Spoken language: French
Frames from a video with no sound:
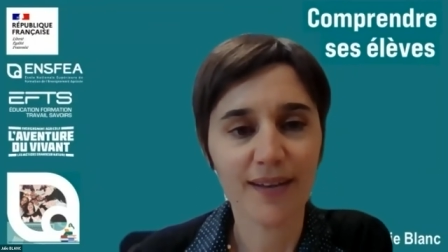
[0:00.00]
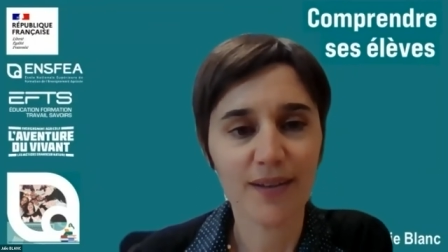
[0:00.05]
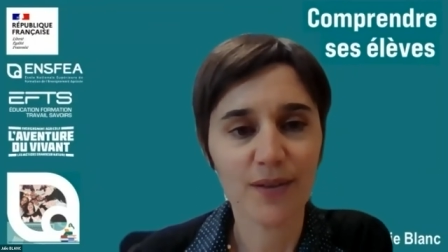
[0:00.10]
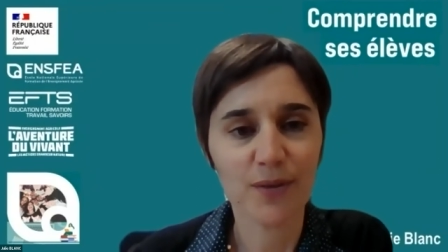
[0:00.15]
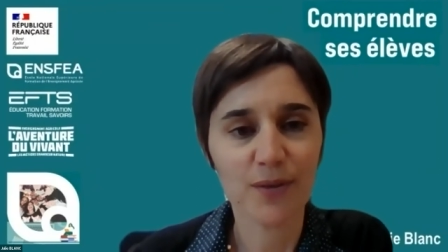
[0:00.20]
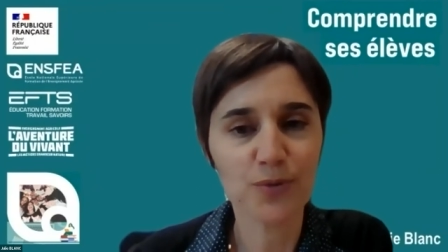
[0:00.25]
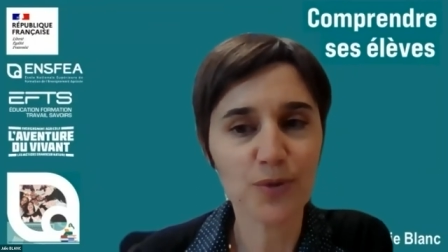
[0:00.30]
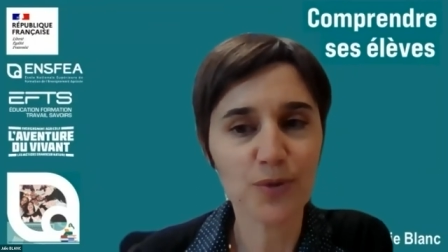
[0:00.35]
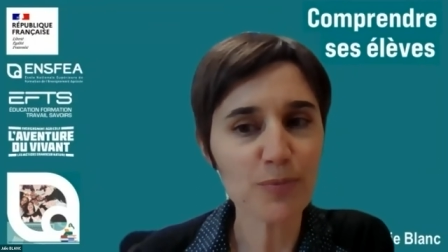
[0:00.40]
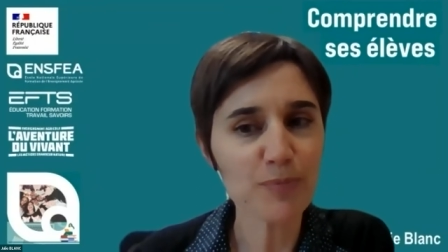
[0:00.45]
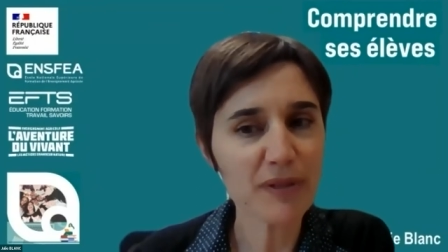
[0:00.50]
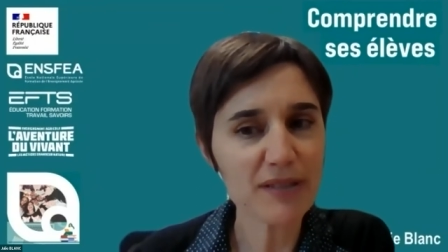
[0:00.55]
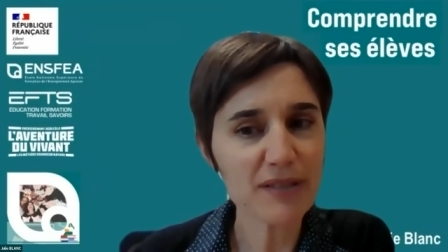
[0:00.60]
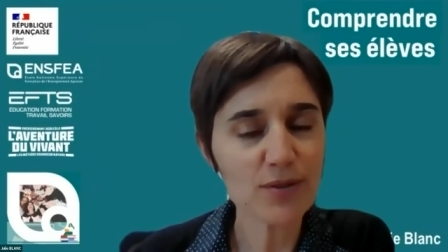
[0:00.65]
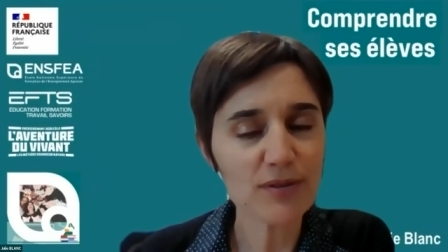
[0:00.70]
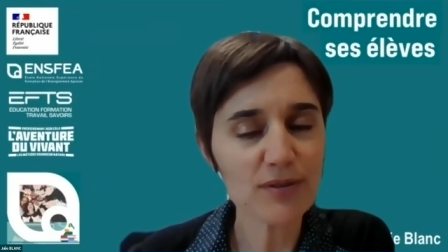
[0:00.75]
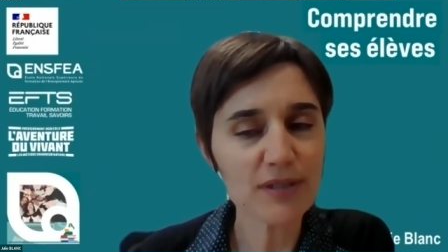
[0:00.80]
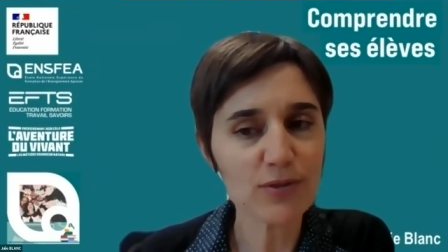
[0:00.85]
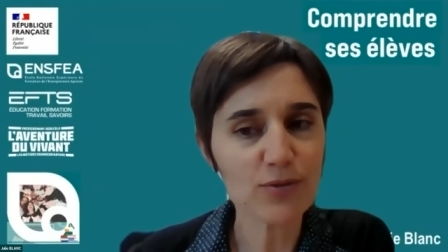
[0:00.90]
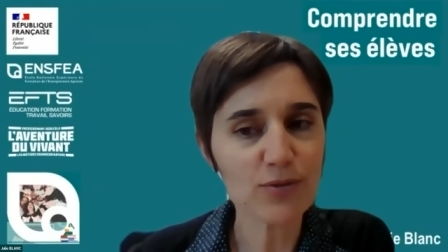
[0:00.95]
Une autre
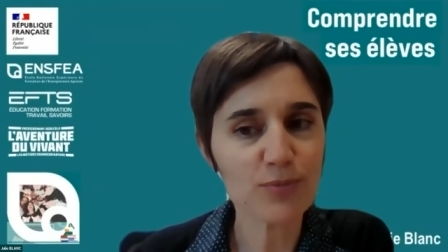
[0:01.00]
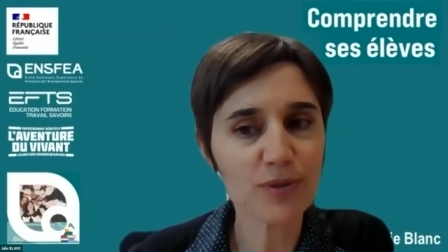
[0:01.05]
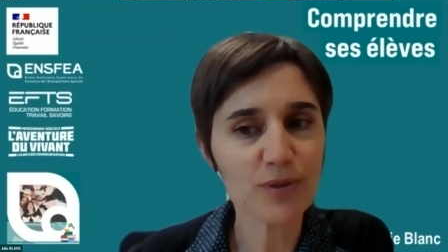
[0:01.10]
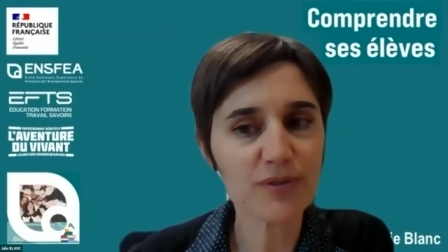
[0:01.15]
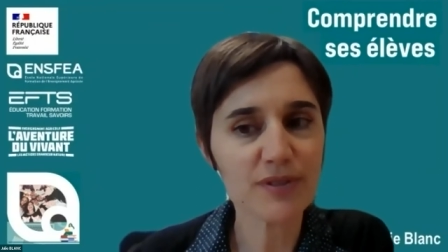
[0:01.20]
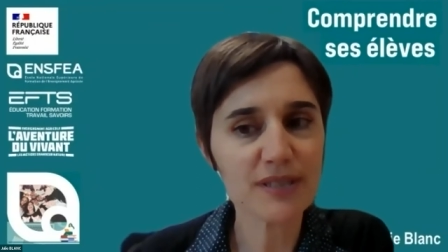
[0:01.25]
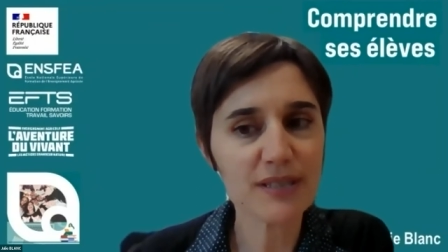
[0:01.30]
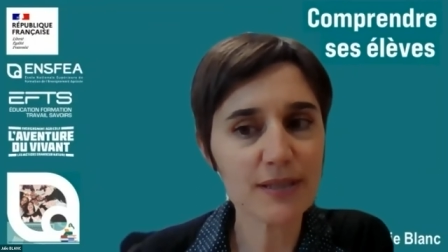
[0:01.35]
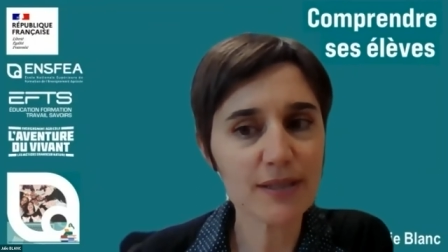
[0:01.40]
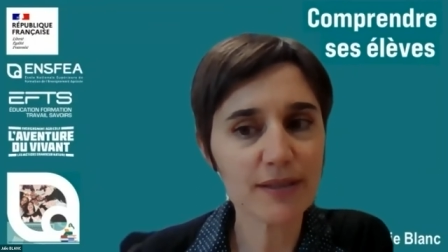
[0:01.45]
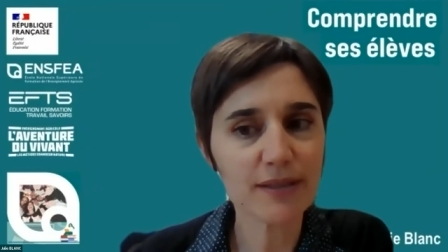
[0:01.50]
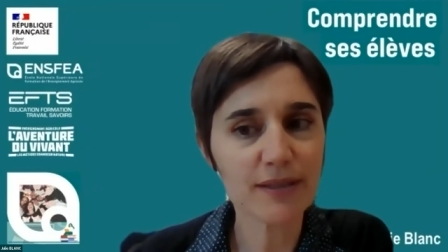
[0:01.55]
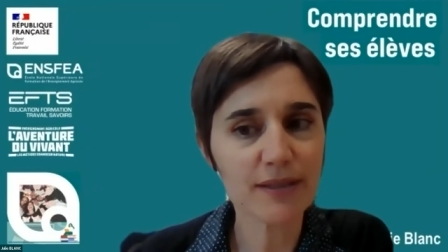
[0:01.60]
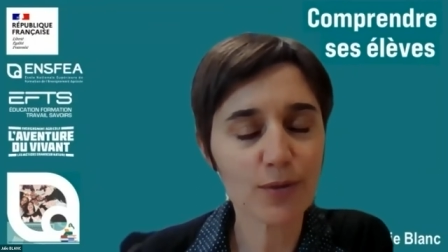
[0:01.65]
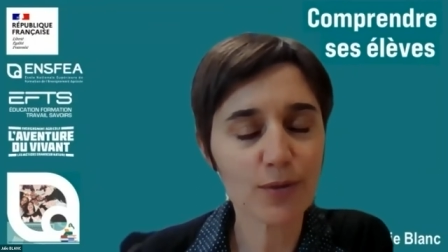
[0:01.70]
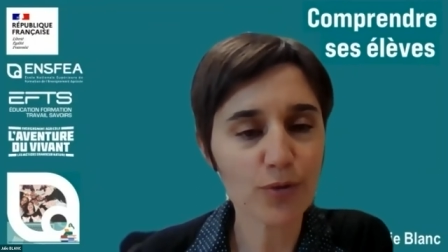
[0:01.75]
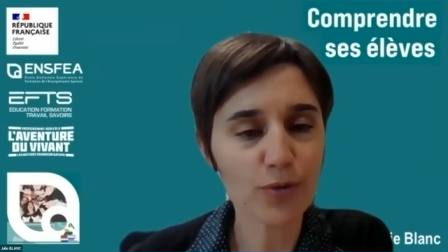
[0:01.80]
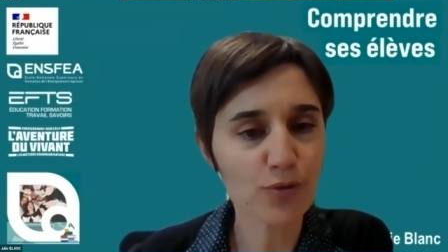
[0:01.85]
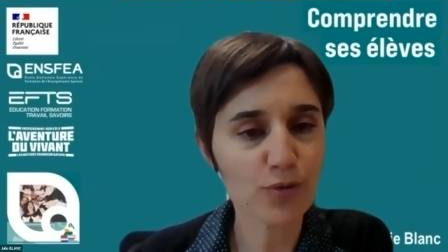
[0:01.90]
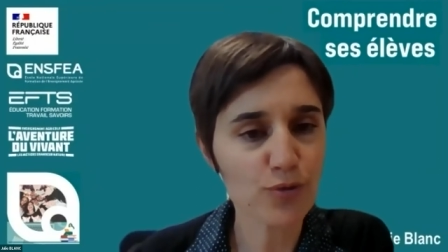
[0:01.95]
personne a demandé,
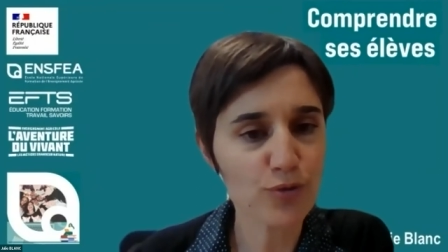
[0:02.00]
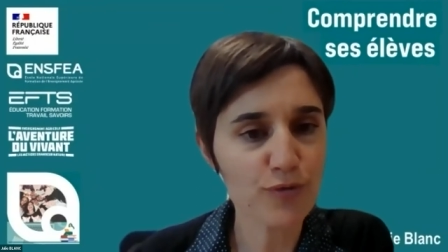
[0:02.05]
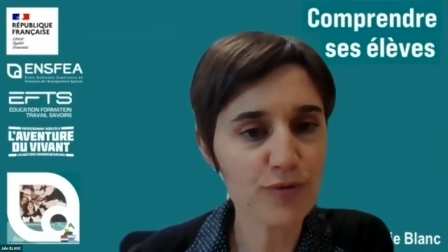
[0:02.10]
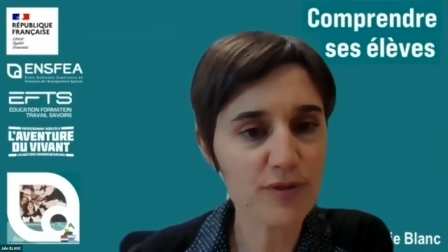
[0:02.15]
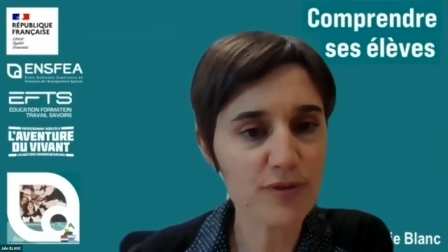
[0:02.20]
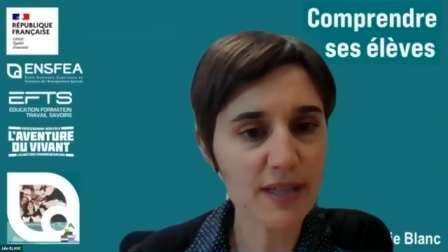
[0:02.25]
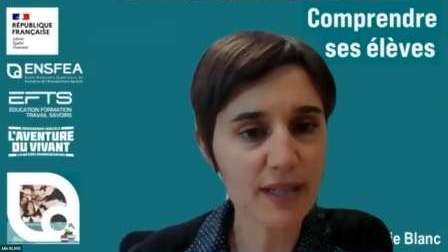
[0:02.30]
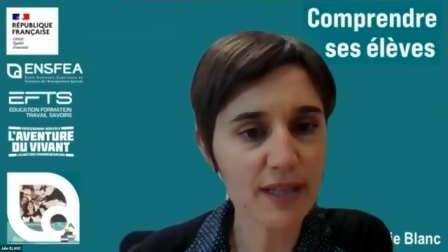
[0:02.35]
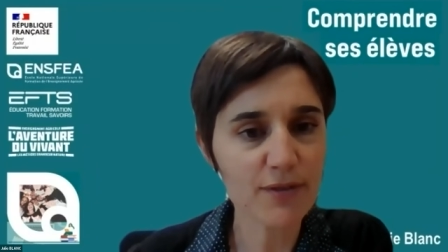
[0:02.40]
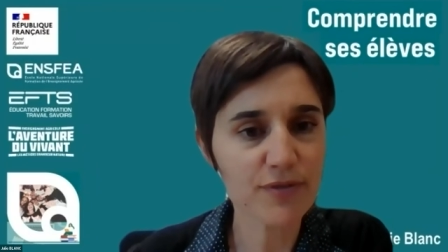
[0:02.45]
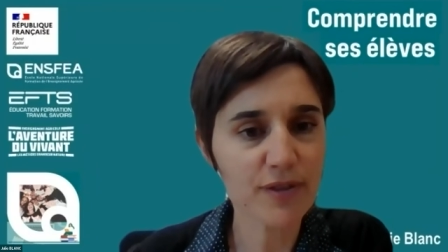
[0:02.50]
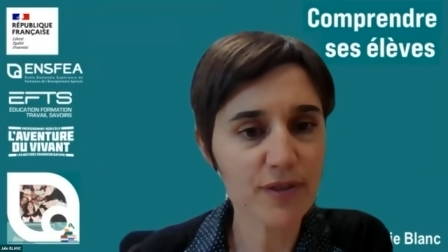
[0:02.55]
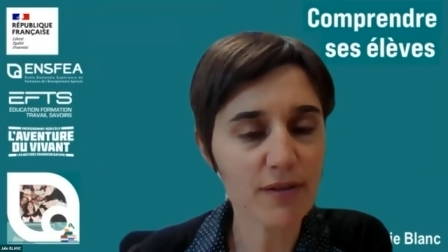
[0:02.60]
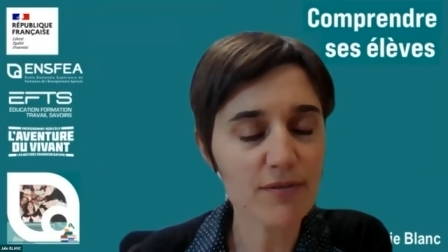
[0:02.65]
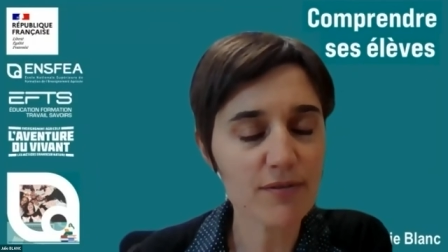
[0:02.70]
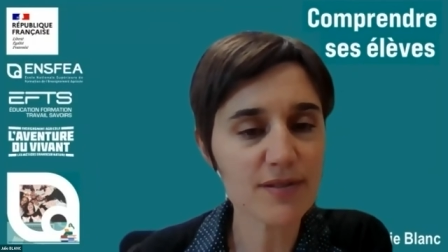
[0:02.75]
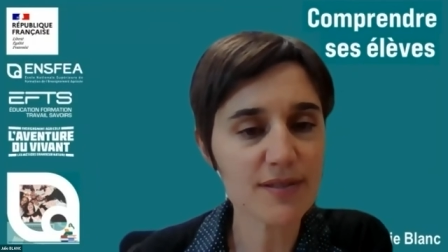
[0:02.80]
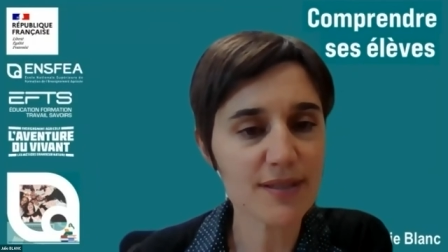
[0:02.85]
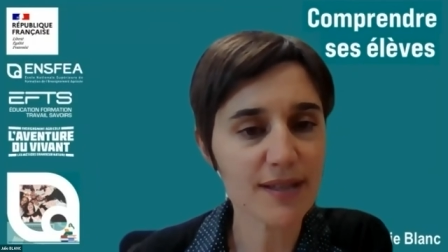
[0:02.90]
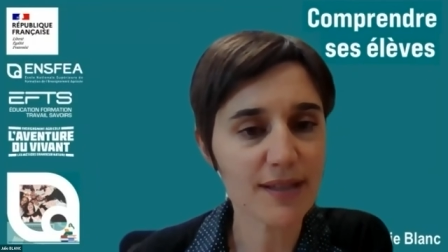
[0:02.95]
lorsque tu faisais
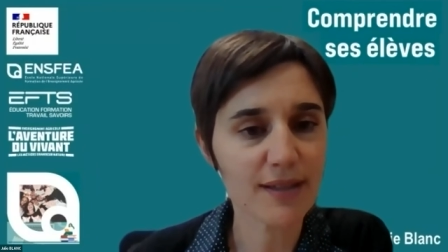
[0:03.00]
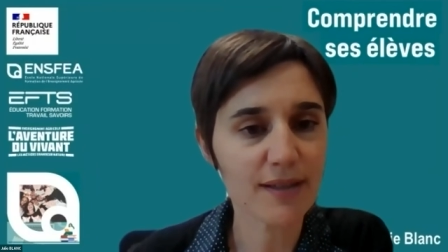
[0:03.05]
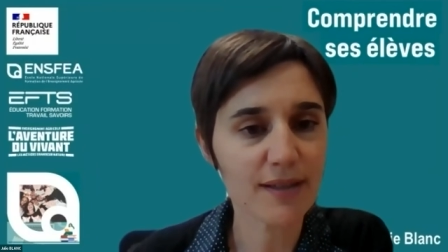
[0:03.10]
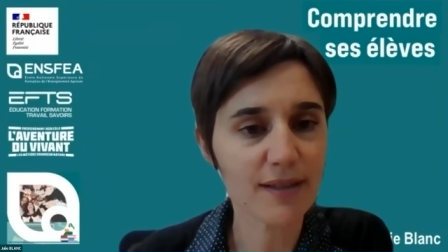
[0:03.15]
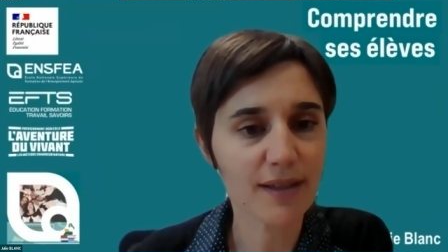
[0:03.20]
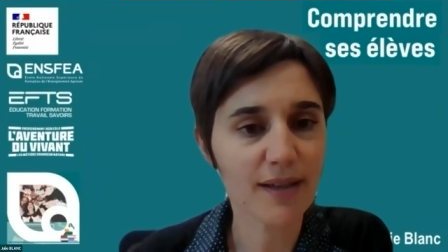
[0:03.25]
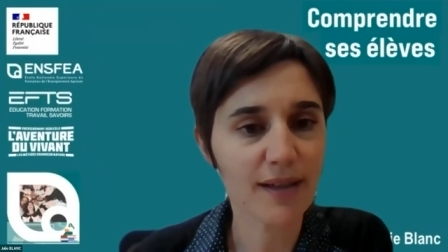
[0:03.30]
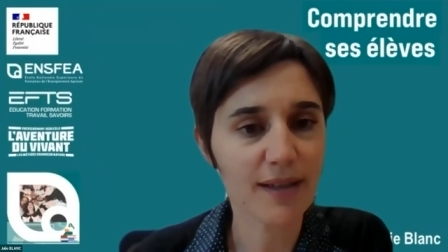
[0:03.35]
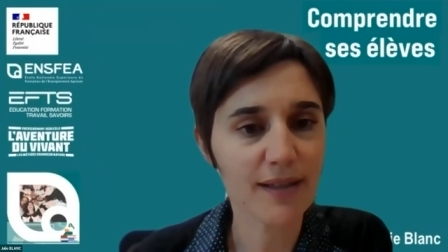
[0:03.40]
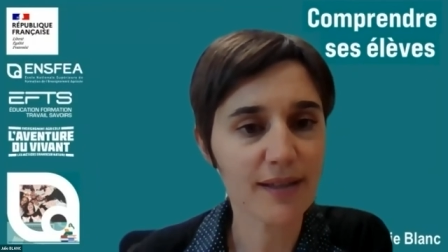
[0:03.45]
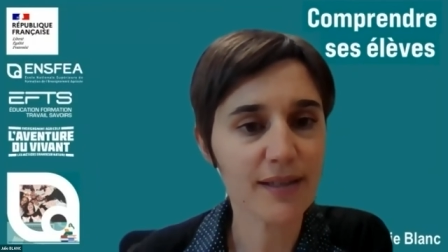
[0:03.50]
référence à,